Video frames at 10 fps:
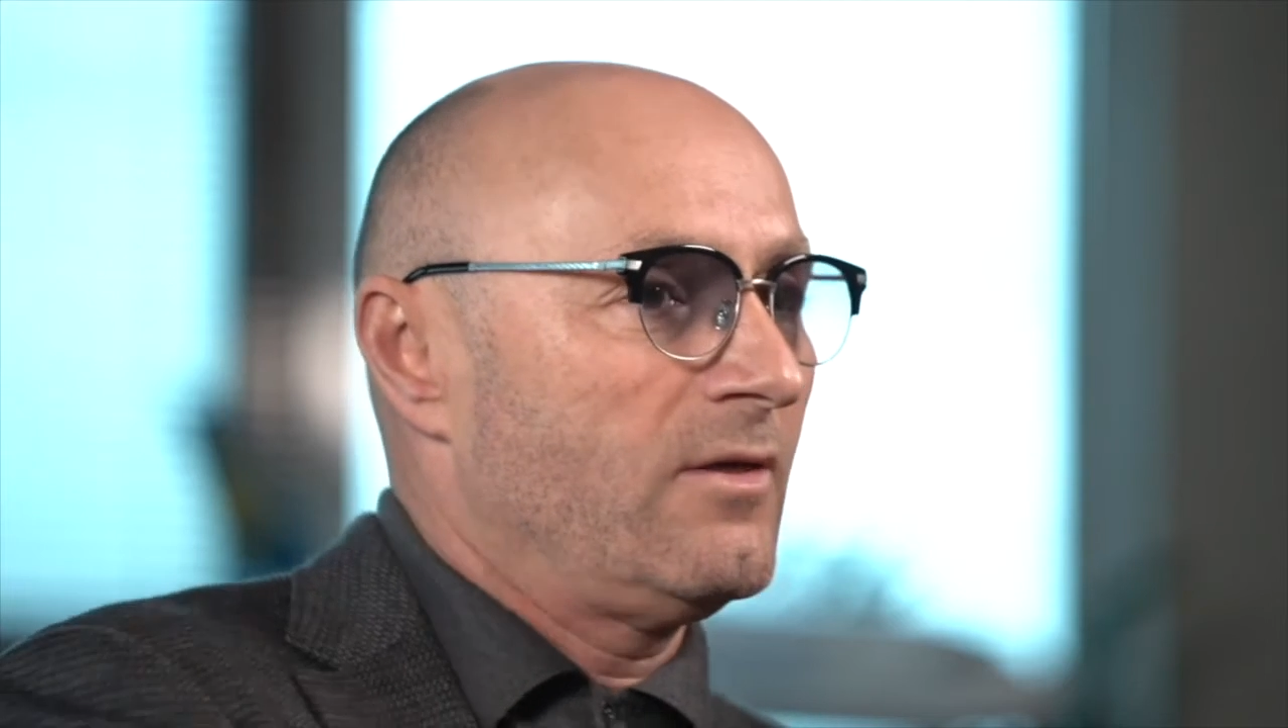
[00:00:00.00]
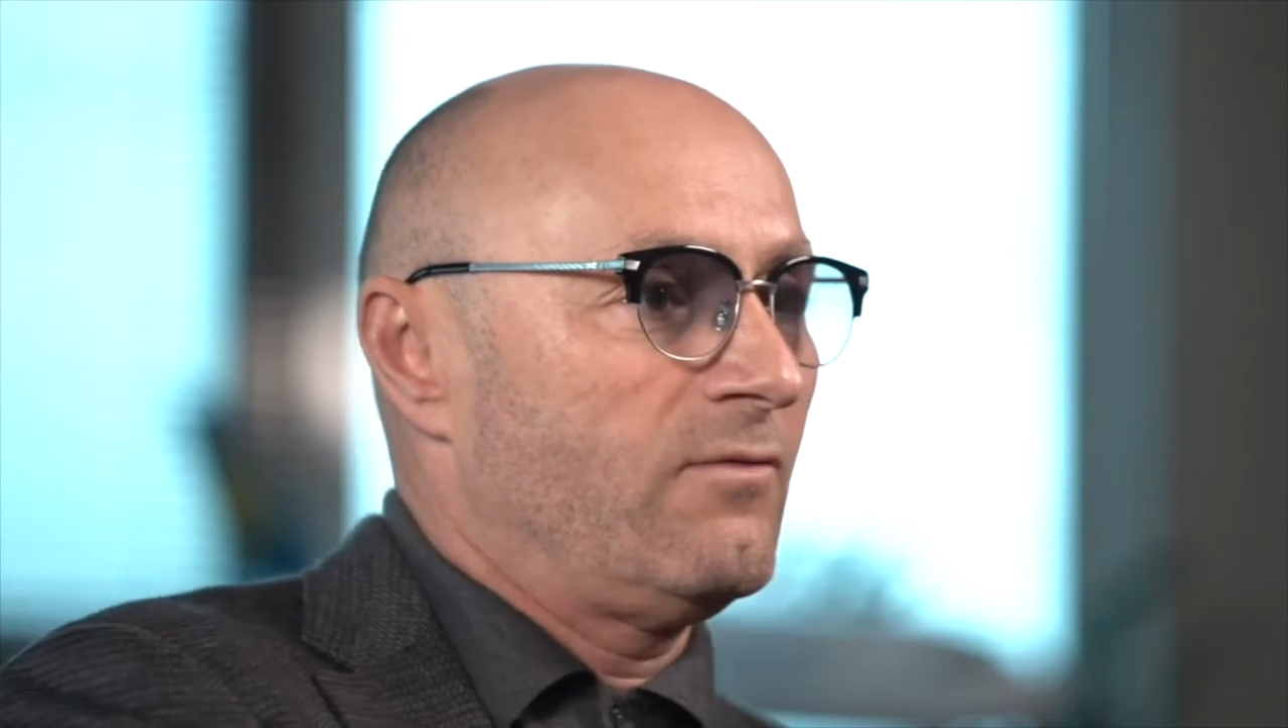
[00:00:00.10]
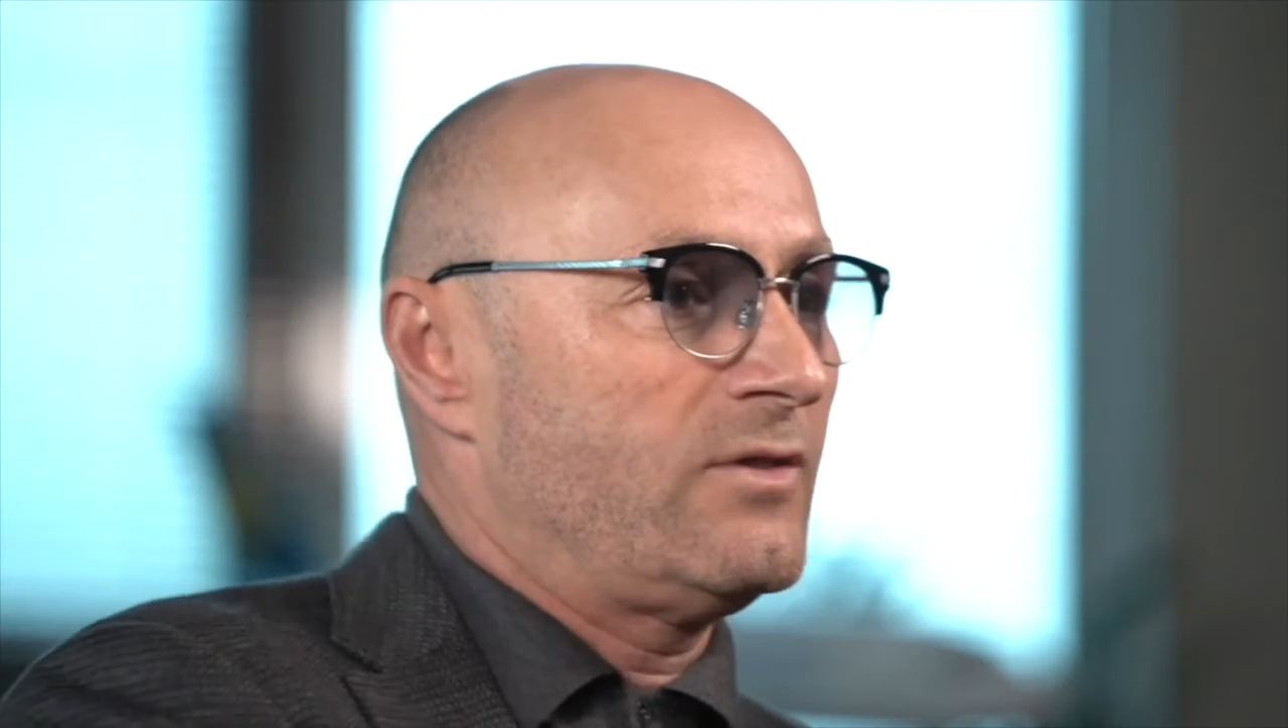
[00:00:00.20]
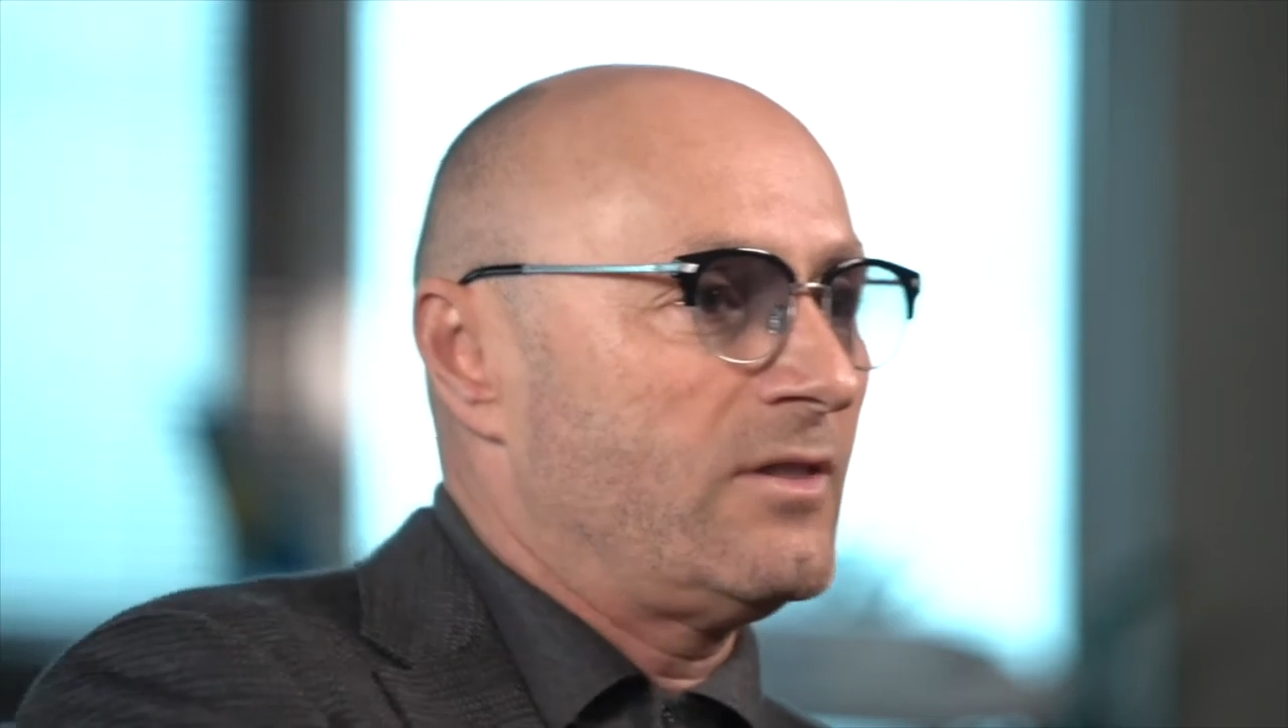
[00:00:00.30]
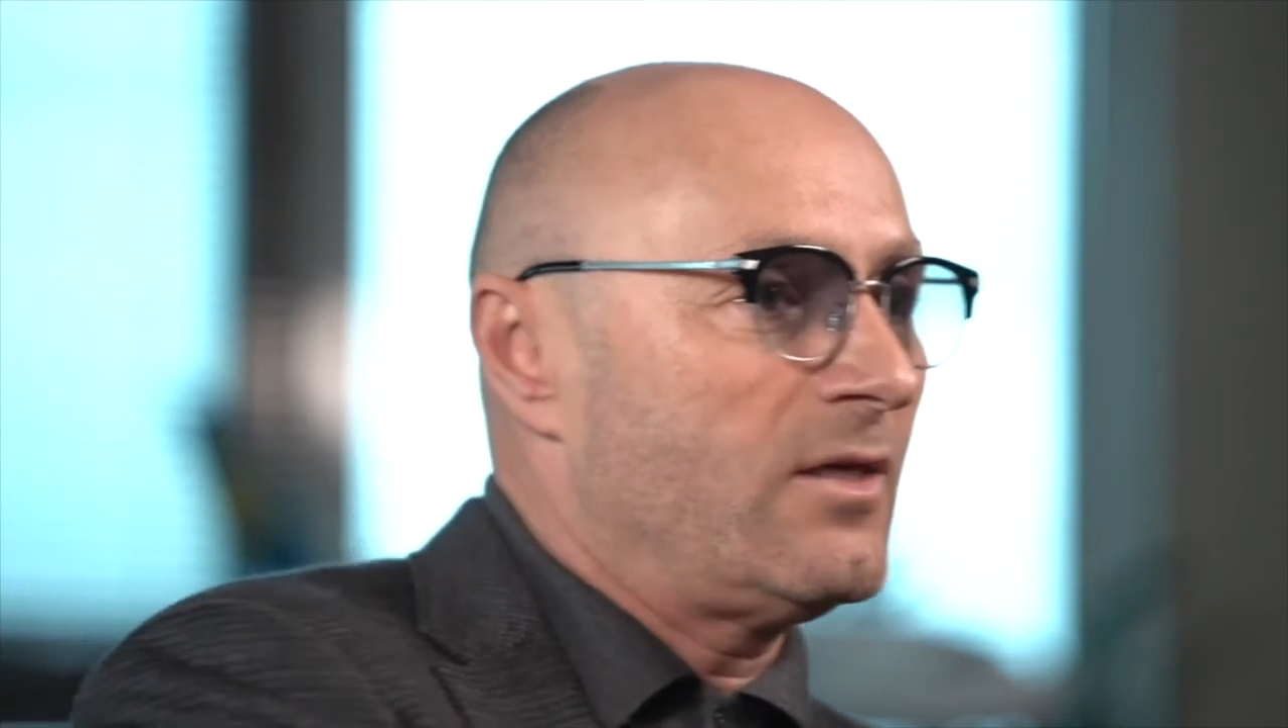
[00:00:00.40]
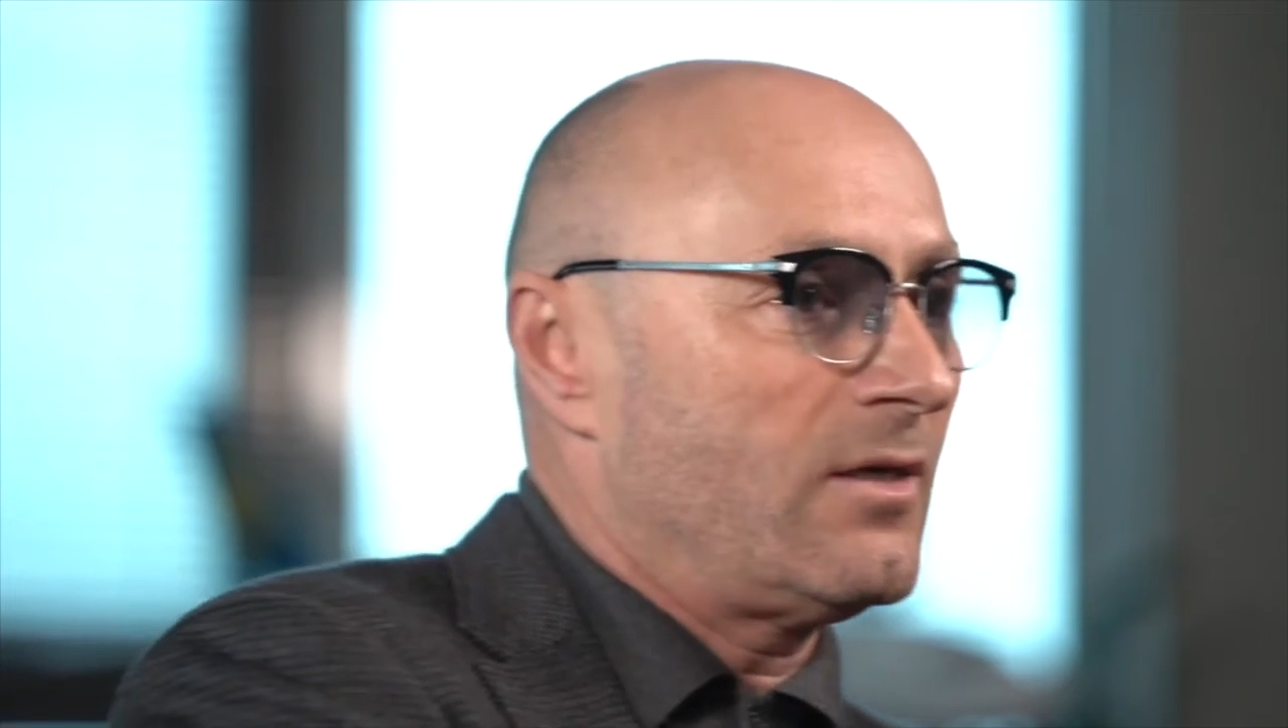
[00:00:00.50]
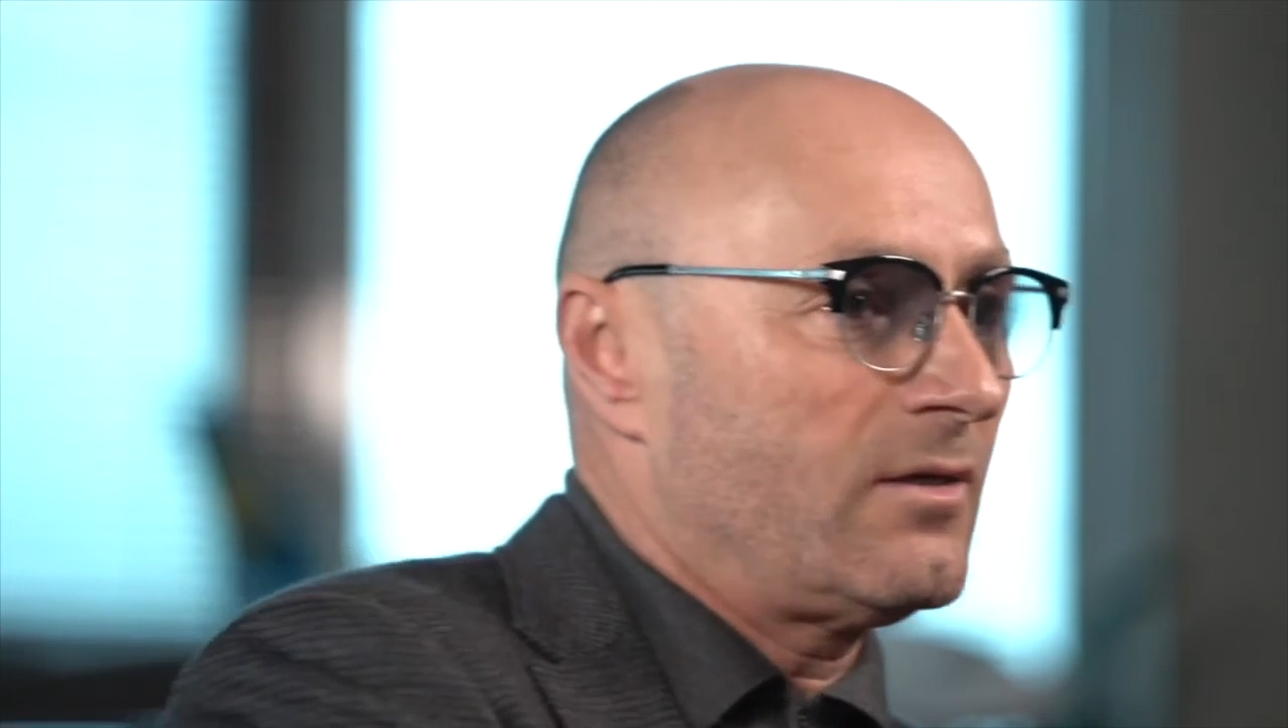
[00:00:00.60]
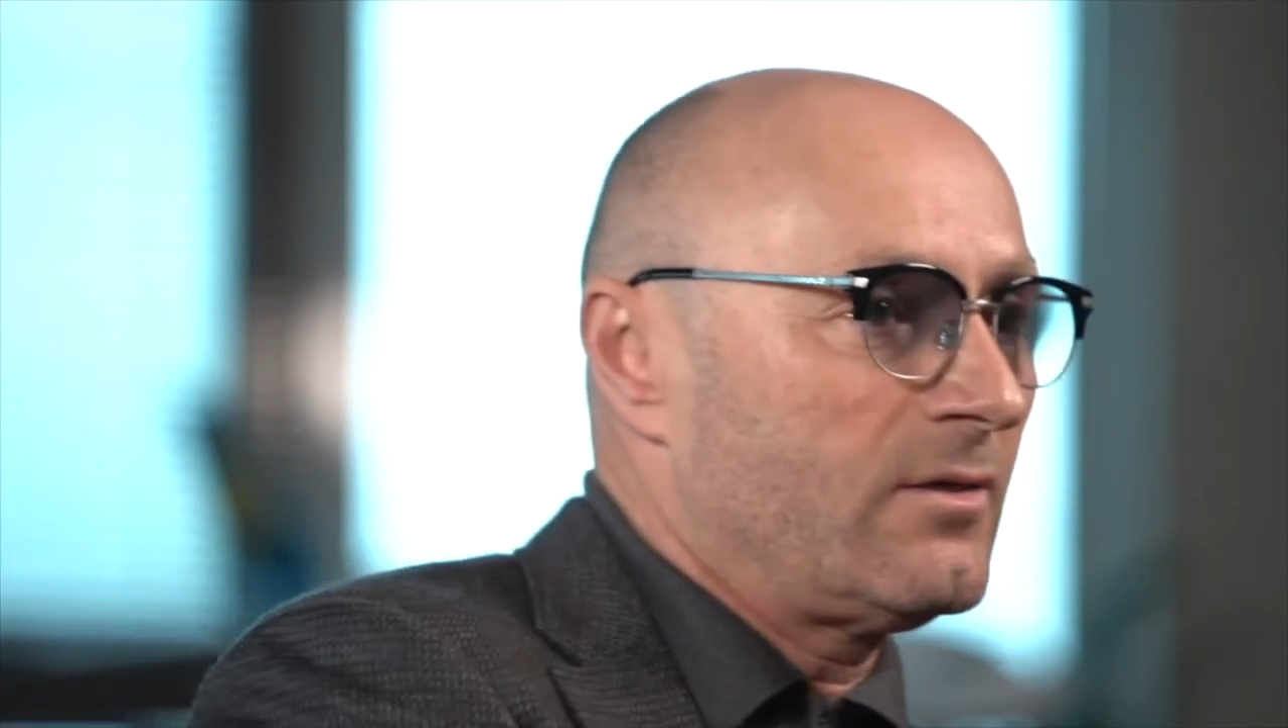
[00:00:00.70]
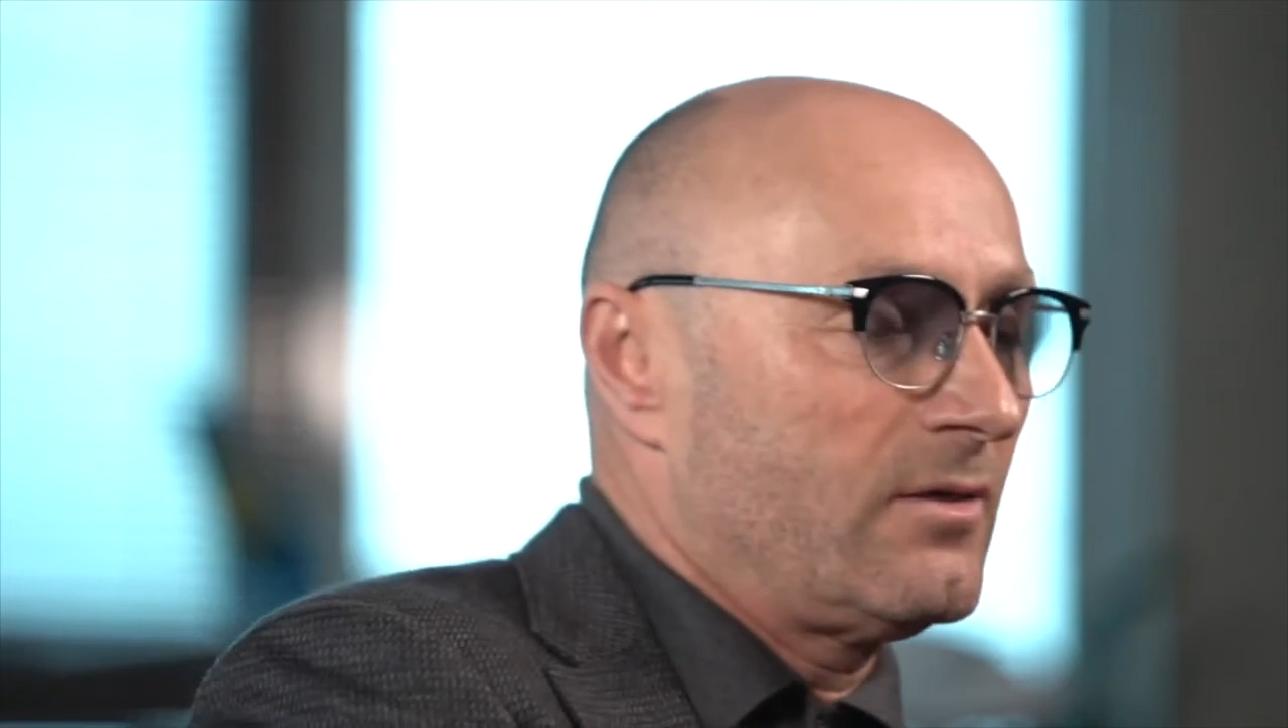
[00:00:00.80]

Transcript: все